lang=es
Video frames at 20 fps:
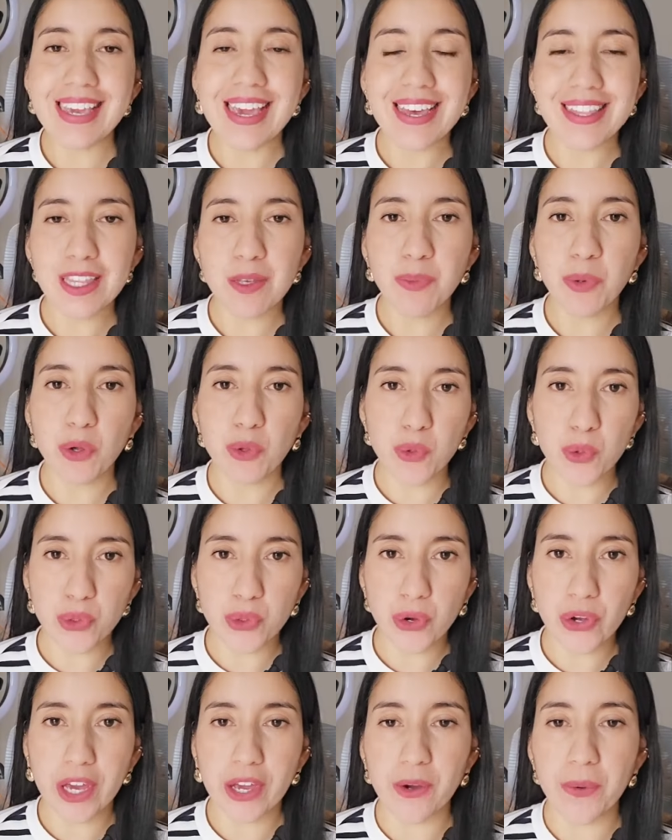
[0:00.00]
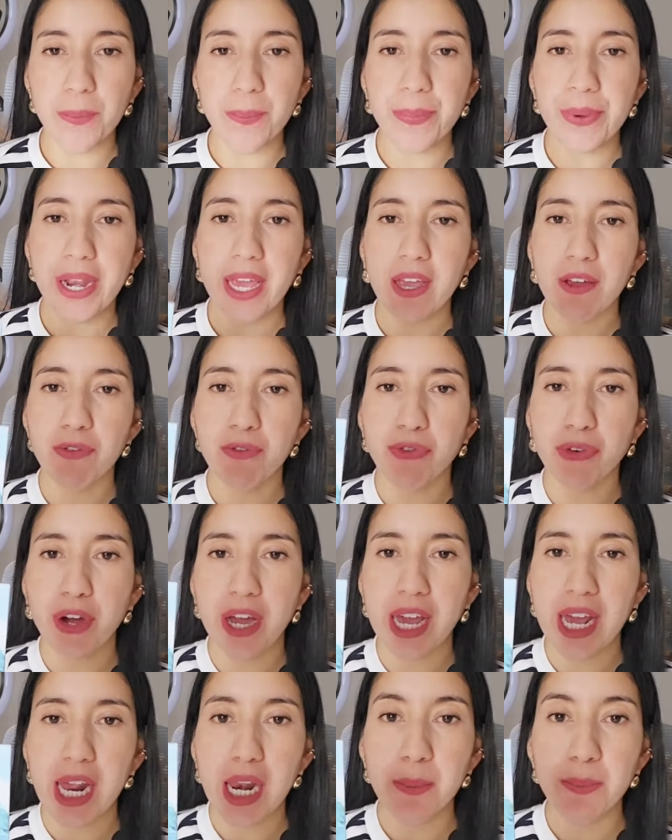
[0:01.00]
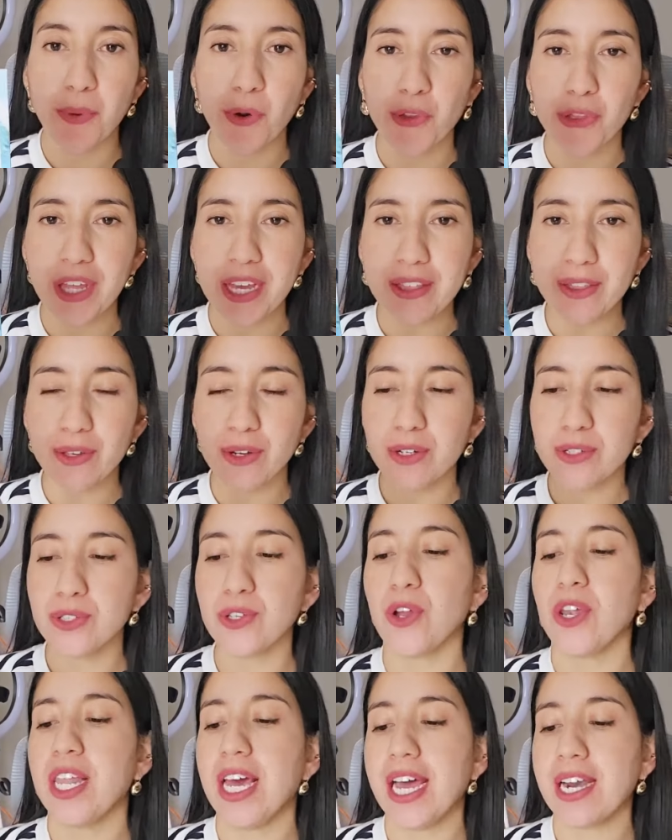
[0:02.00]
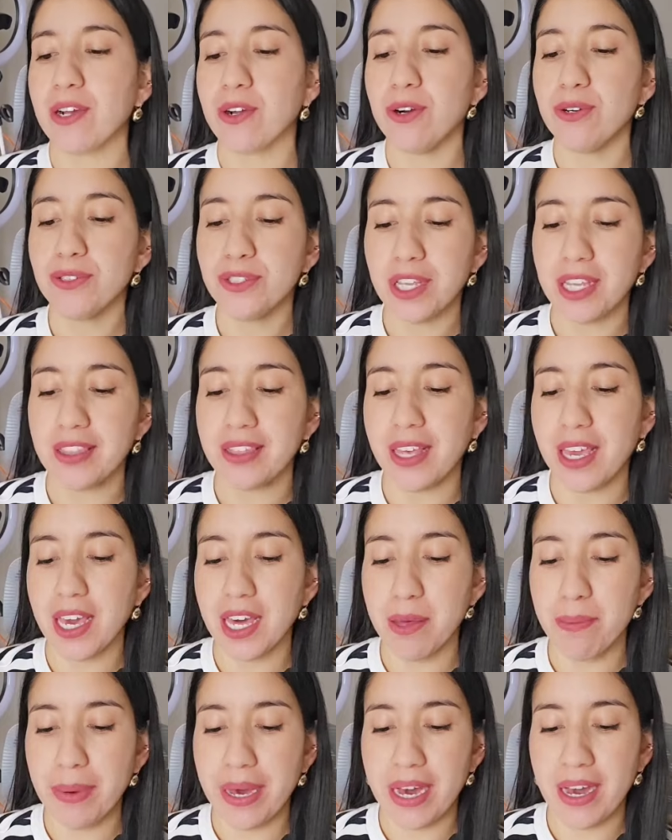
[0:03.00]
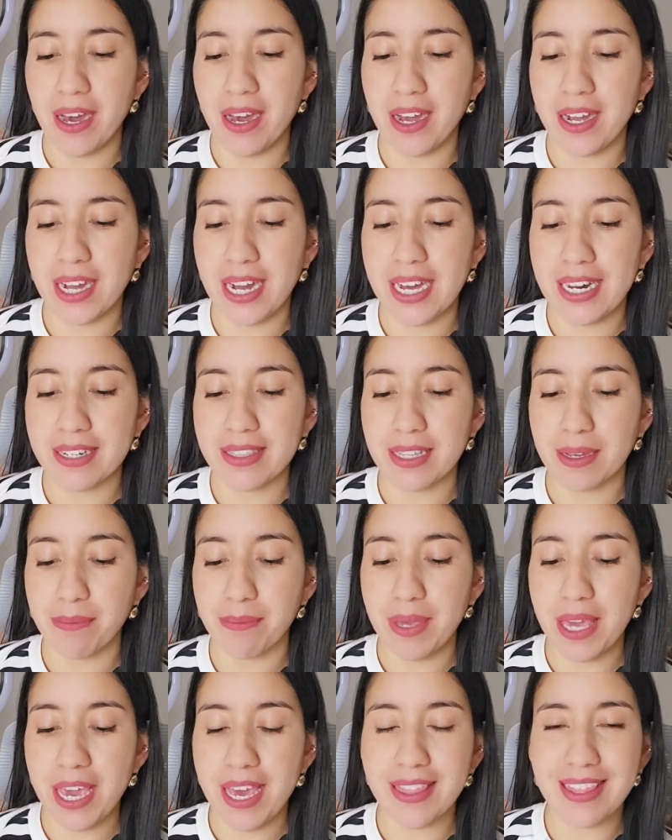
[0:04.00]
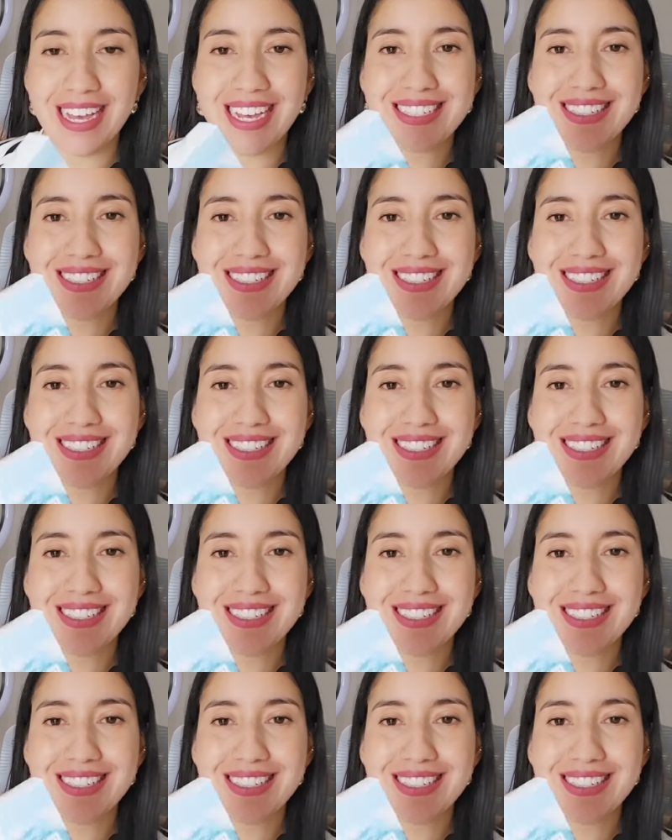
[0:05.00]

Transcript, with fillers: siguiente producto que compré fue el protector solar con centella de Madagascar también.